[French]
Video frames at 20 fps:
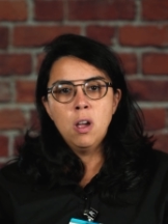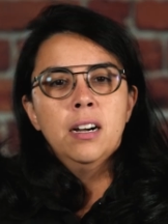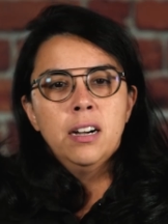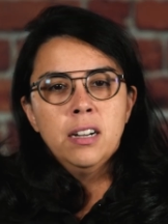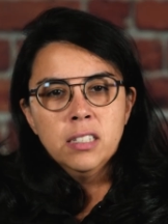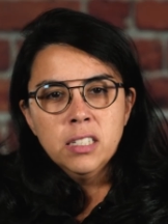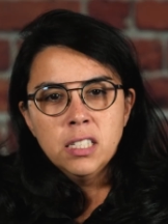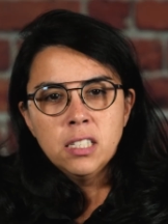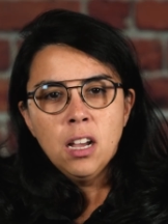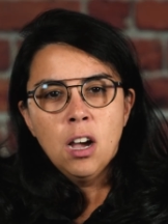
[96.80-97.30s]

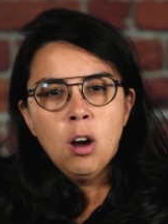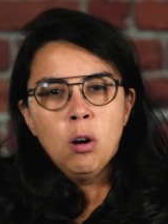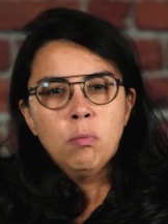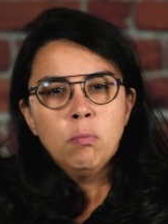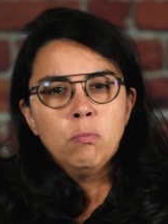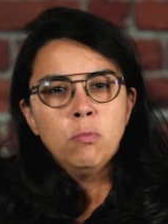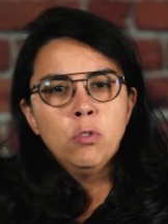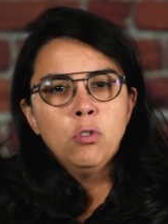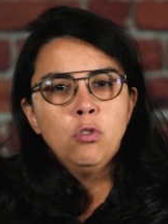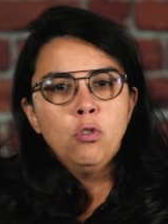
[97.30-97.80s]

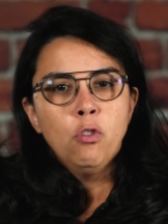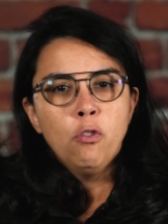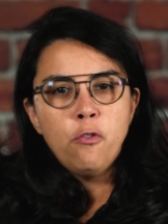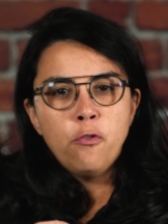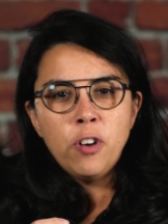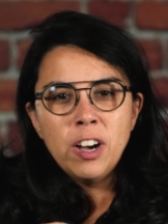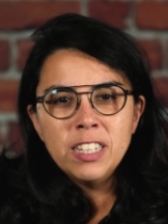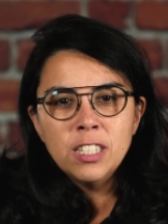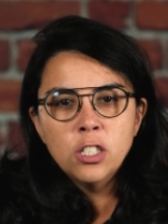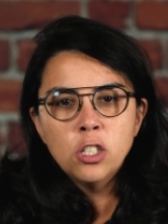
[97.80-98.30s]
Ensemble, nous
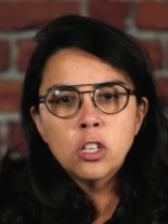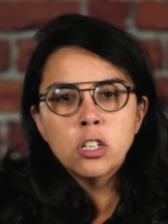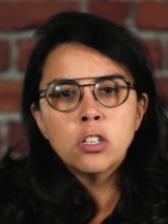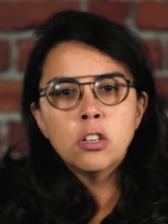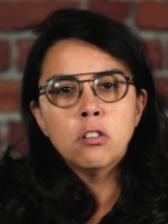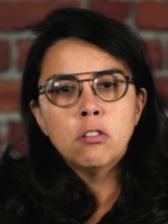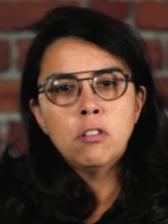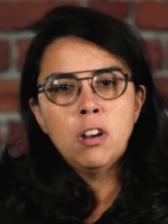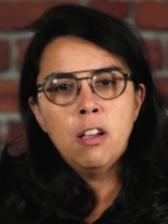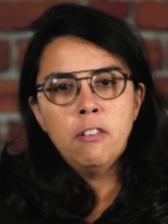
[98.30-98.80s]

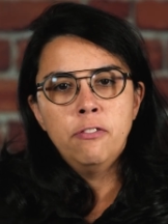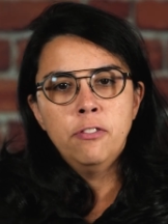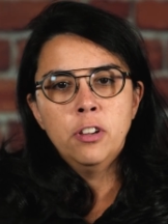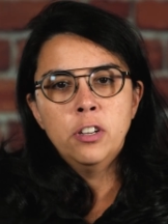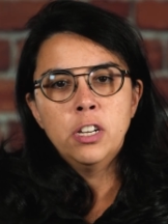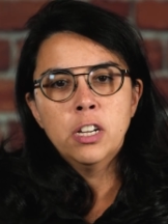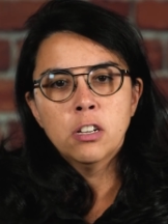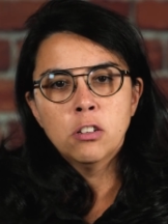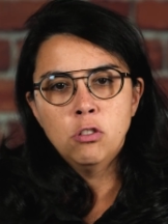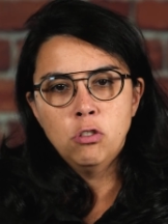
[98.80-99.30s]
façonnons
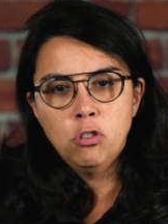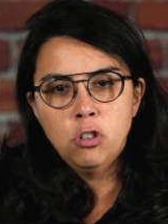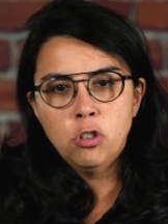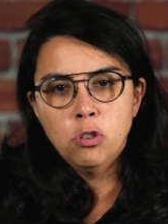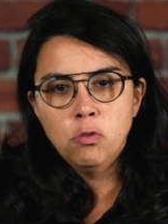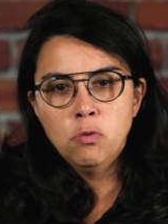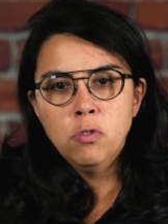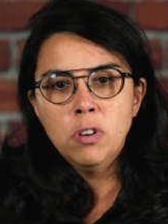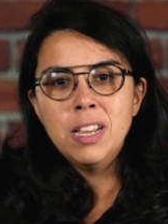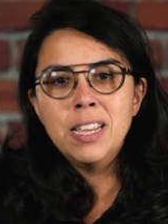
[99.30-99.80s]
l'avenir du
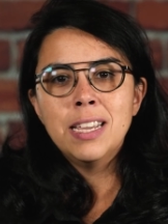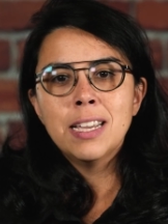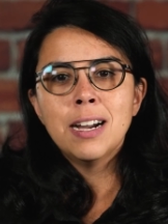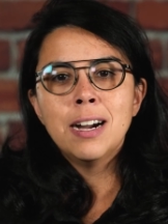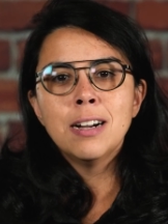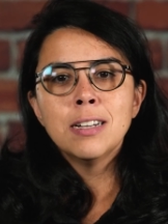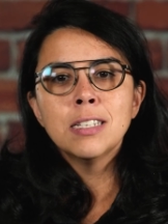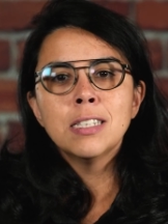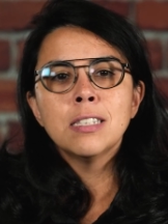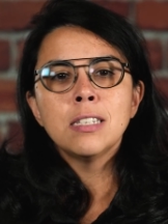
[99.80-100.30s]
CHU et
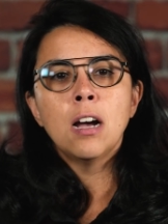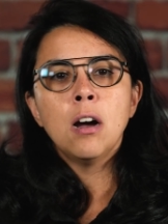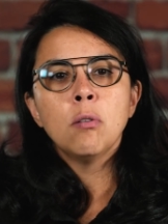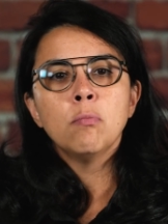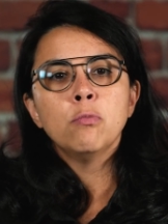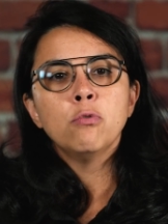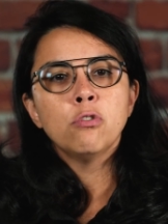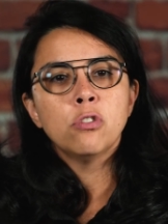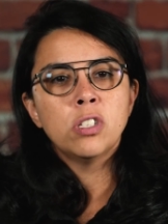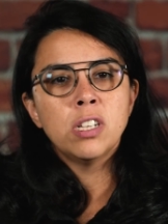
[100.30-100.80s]

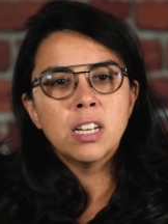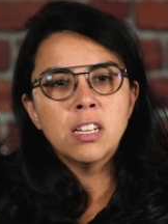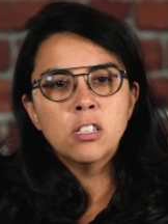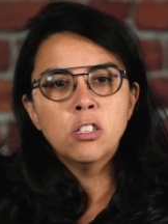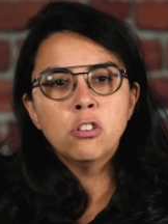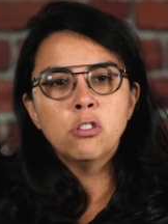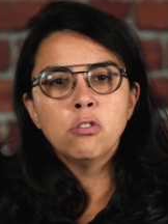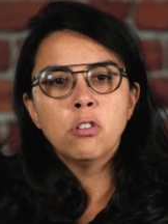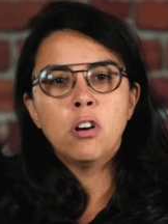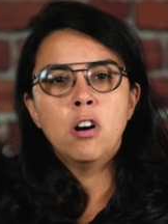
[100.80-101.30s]
ensemble, nous
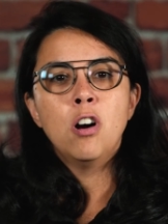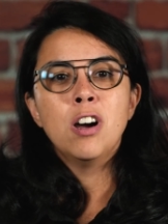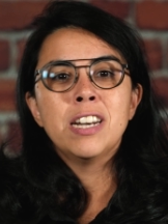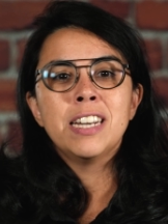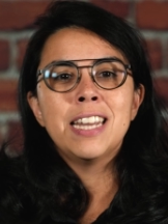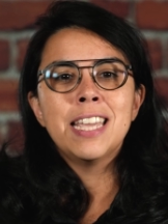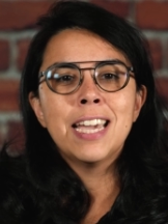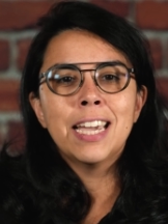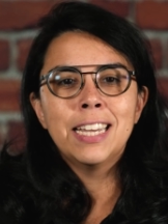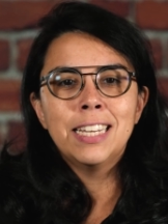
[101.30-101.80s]
assurons
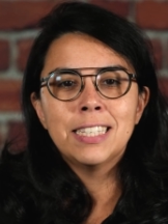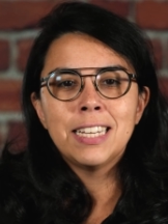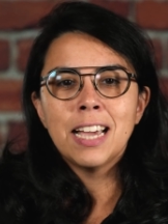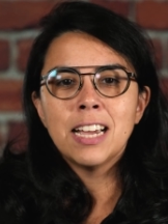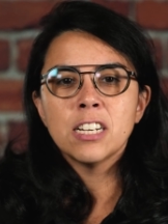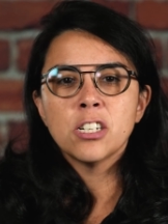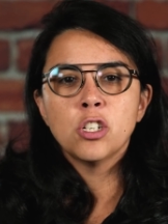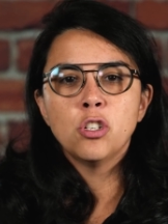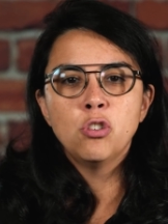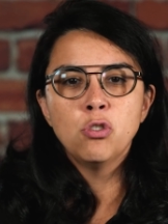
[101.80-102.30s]
un
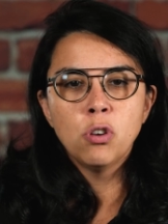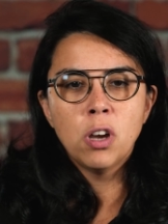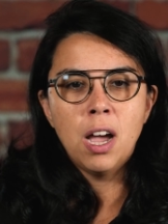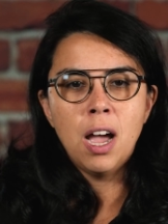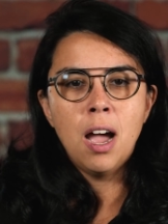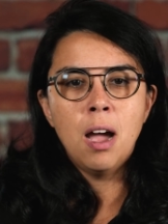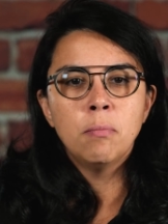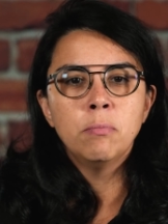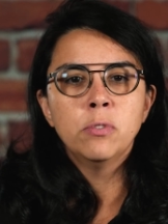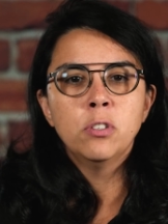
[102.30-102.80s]
héritage
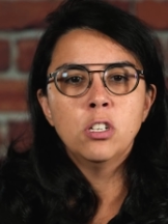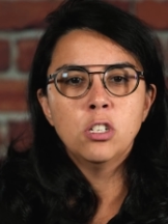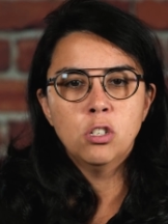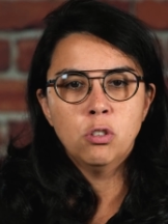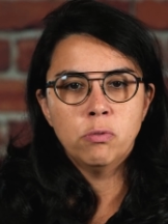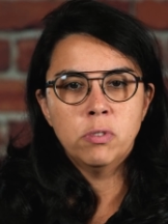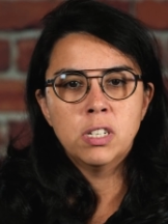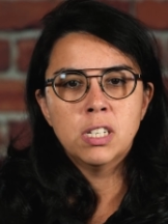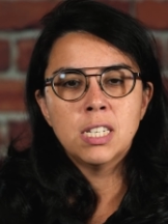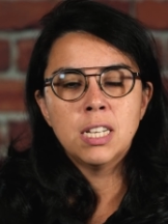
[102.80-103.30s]
durable de
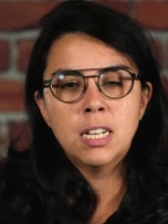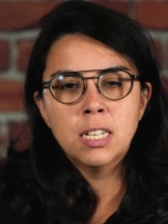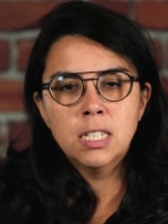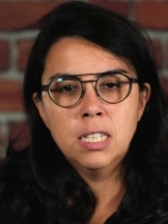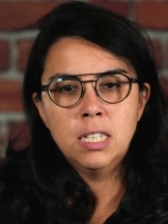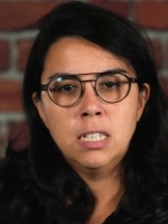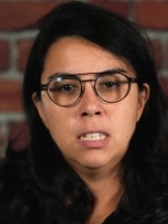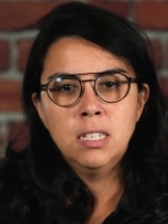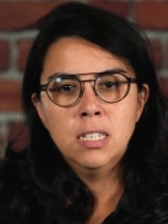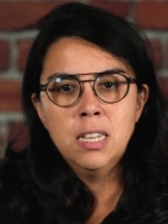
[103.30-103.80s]
soins de
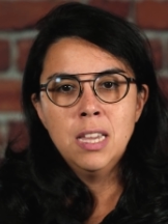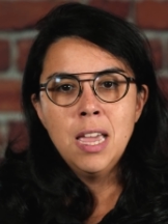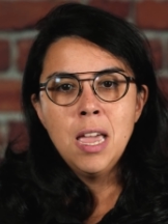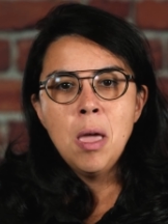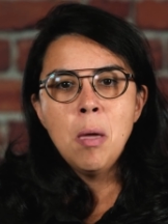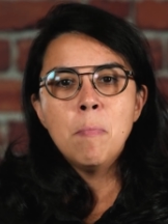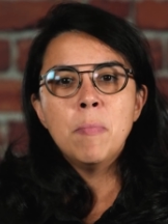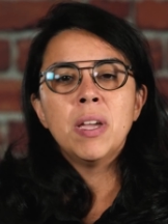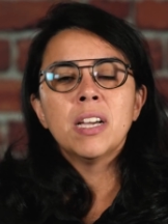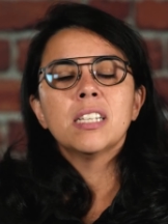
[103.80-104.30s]
santé.
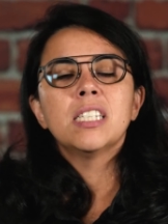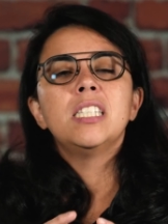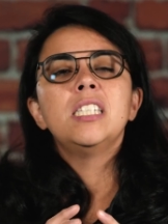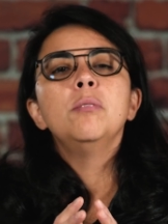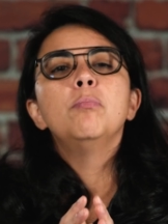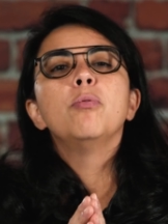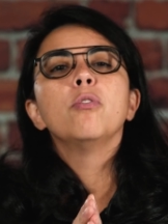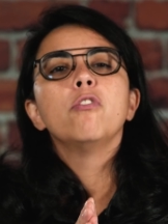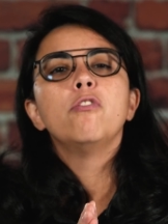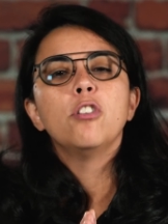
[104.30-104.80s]

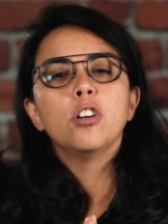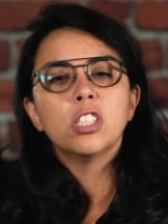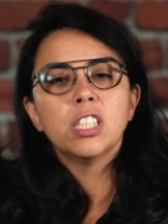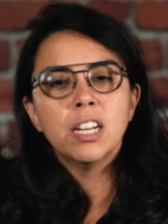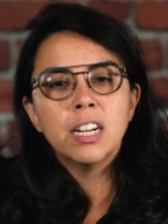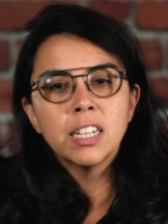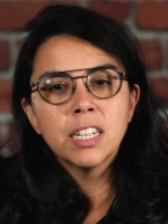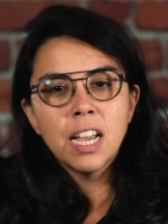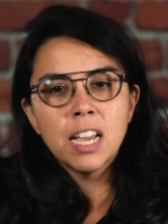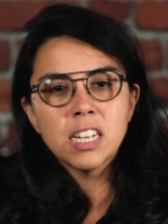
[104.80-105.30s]
Merci pour
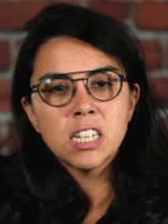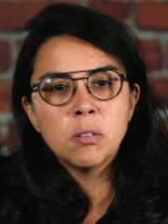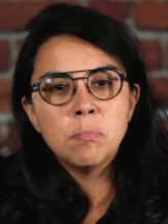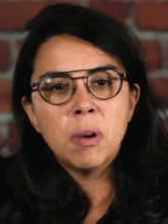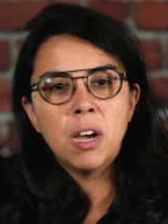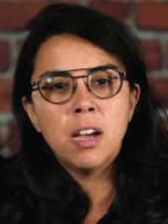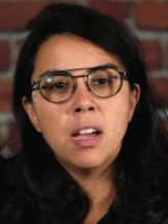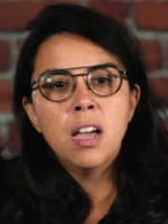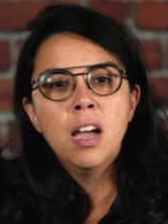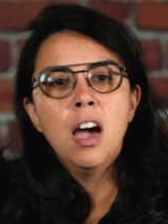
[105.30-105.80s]
votre
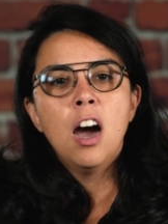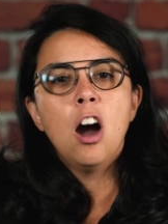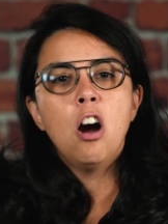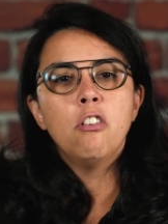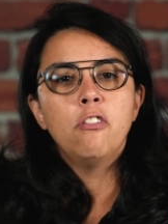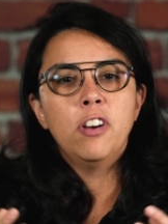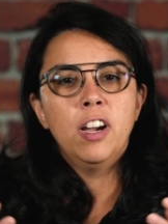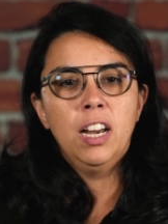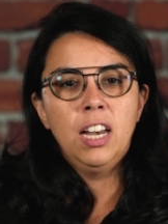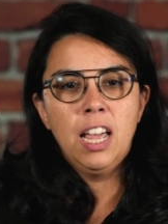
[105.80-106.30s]
engagement
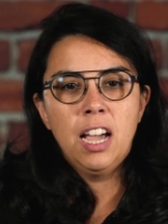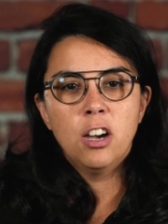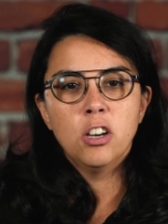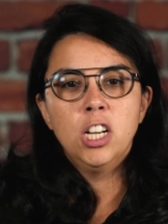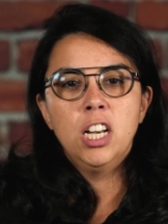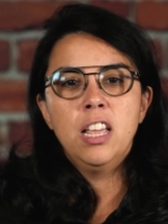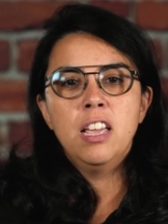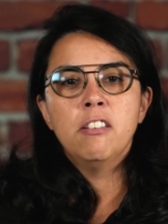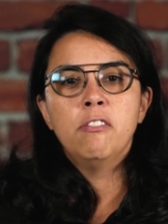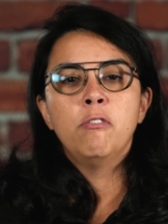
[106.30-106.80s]
envers la
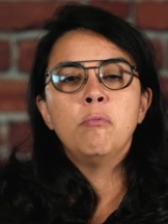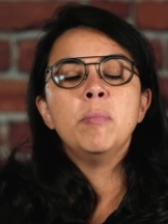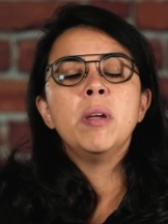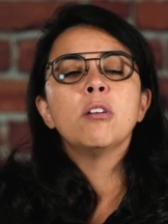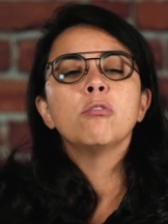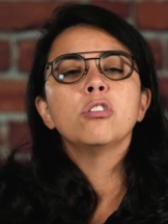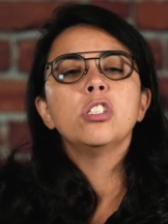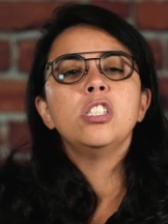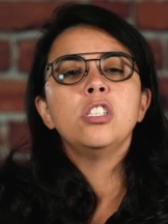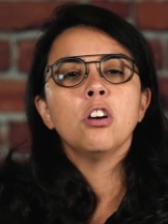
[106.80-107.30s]
relève,
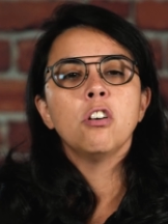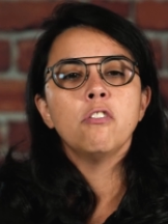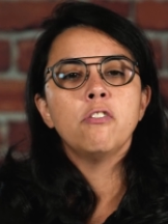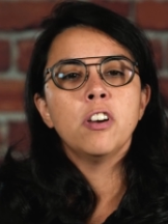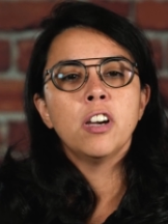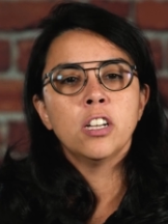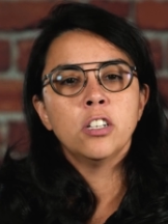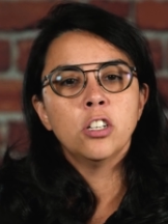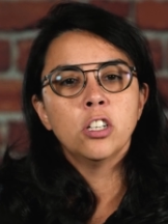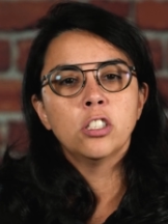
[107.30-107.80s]
mais aussi
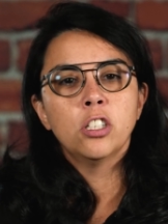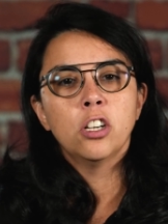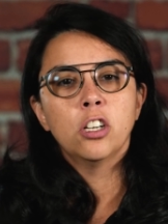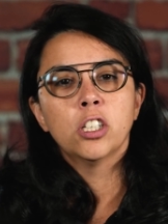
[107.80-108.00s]
envers notre